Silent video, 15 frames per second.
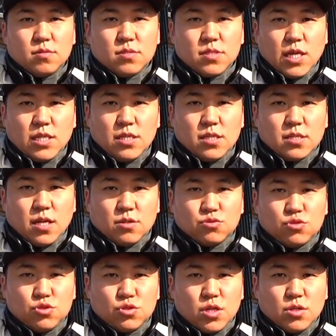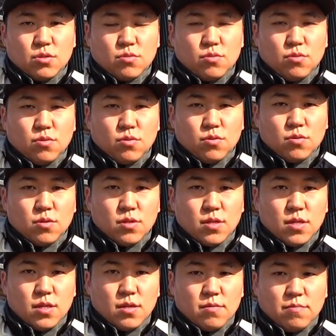사이트를 다 구축해 놓고
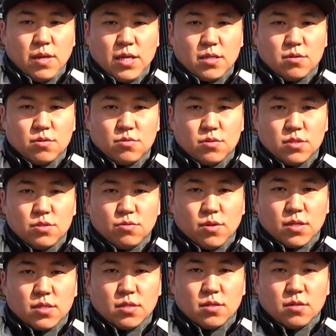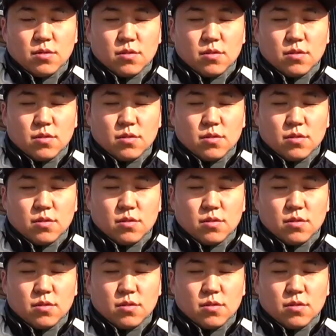바이크로 이동해서